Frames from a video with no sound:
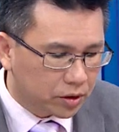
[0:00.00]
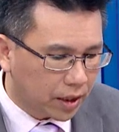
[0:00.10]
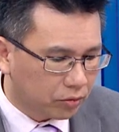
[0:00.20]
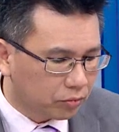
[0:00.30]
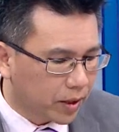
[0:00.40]
这
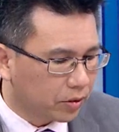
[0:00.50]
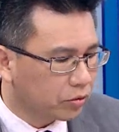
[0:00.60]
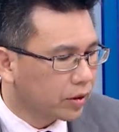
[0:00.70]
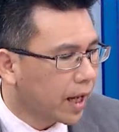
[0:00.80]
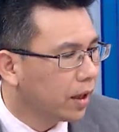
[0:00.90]
档股票，
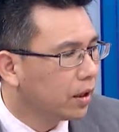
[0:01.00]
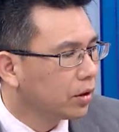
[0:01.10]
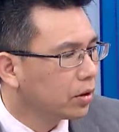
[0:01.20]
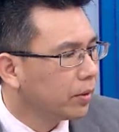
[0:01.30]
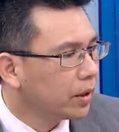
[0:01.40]
友达，
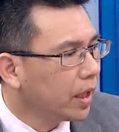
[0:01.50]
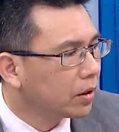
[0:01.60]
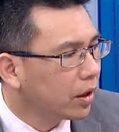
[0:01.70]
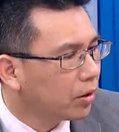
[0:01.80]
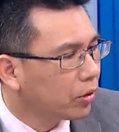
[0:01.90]
对不对？那
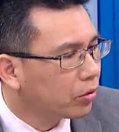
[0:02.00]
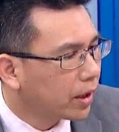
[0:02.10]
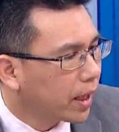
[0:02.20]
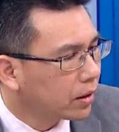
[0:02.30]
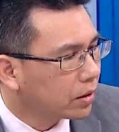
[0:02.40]
你看回过
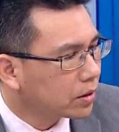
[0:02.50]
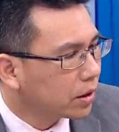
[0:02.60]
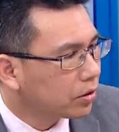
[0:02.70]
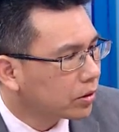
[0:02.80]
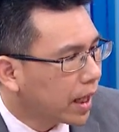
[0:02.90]
来看，整
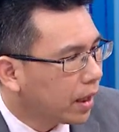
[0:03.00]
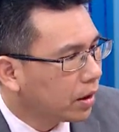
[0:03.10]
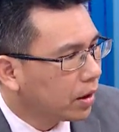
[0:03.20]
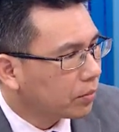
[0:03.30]
个友达，